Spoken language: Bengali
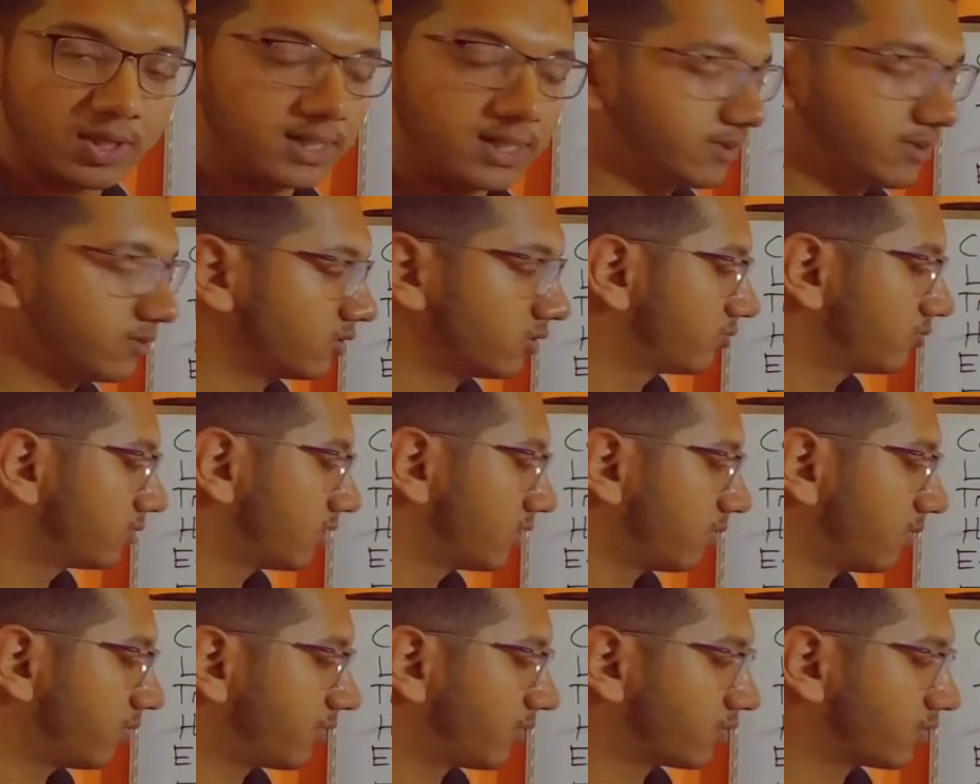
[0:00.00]
এর অ্যান্টোনিম
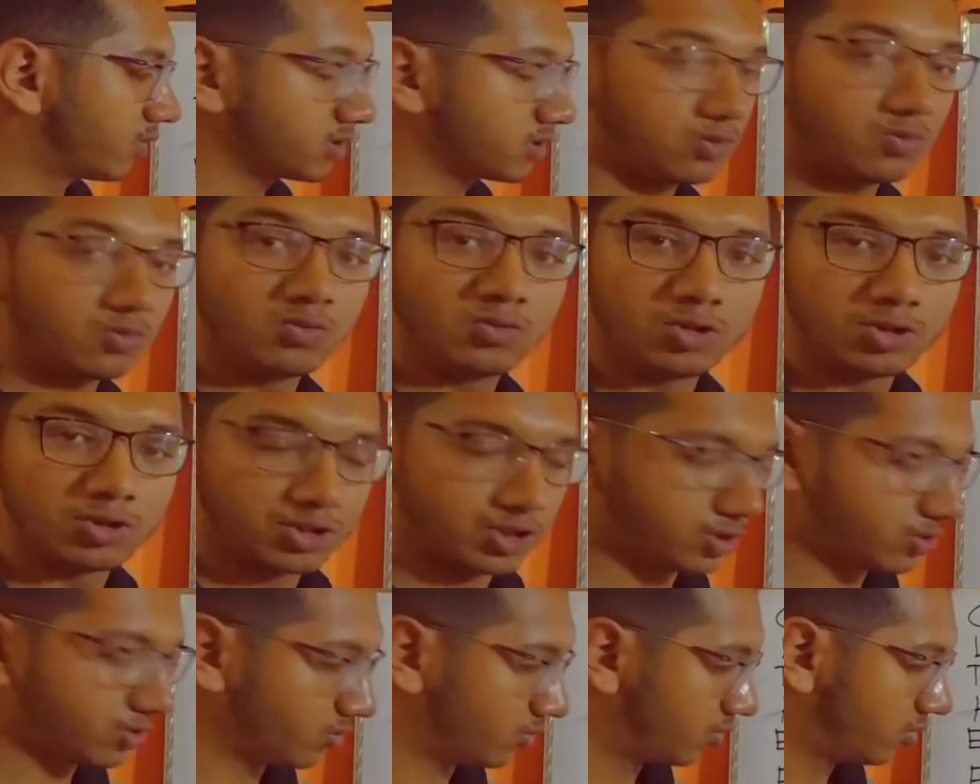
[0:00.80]
কী ব্যবহার করা যায়
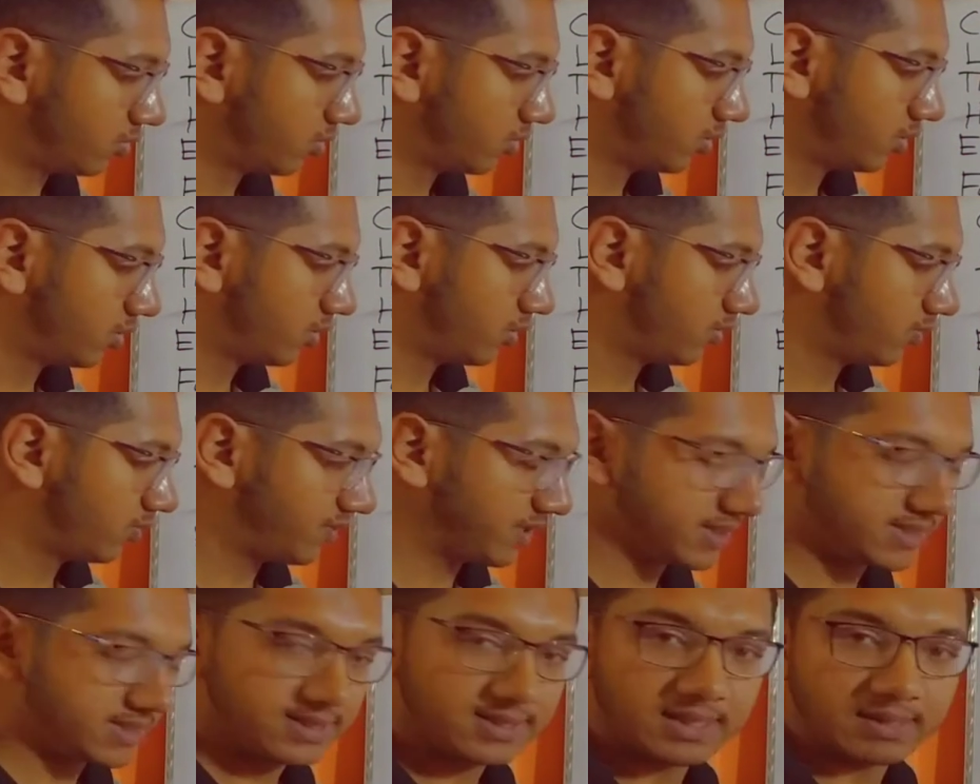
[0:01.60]
উল্লসিত
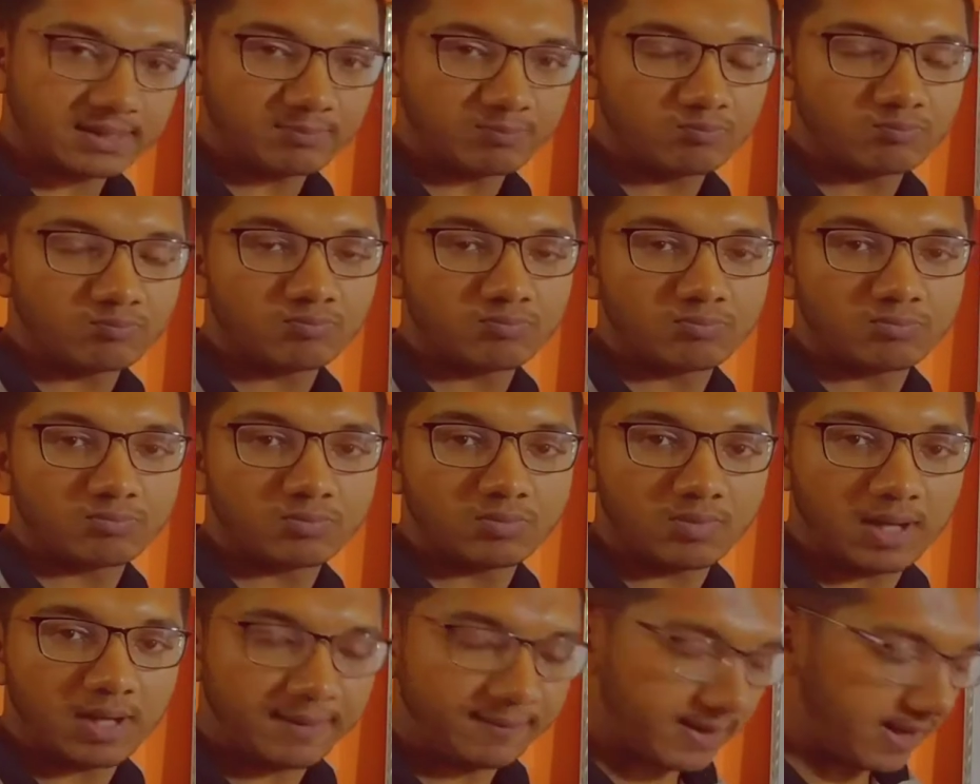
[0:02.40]
ফেস্টিভ
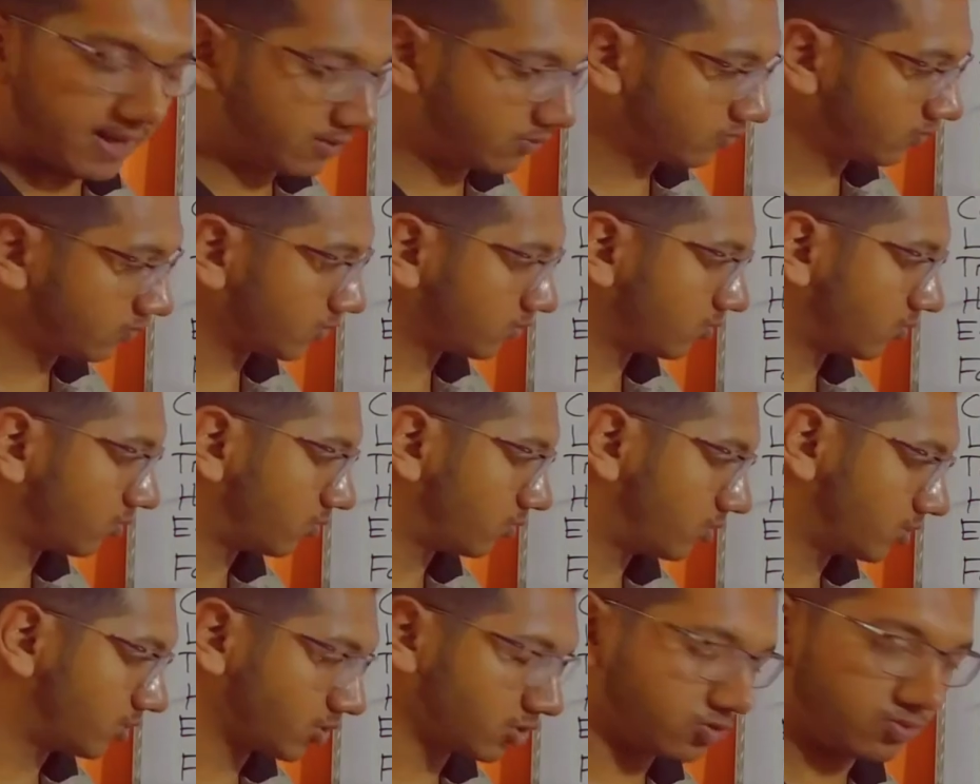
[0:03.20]
আবার আনন্দিত
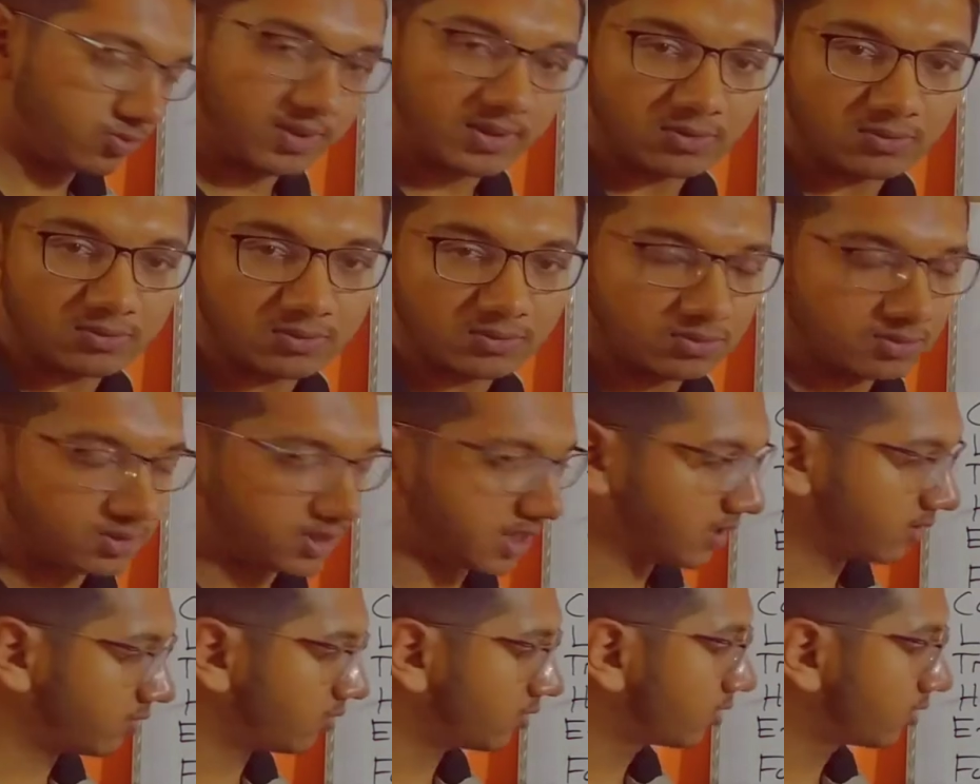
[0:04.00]
উল্লসিত বা আনন্দিত যাই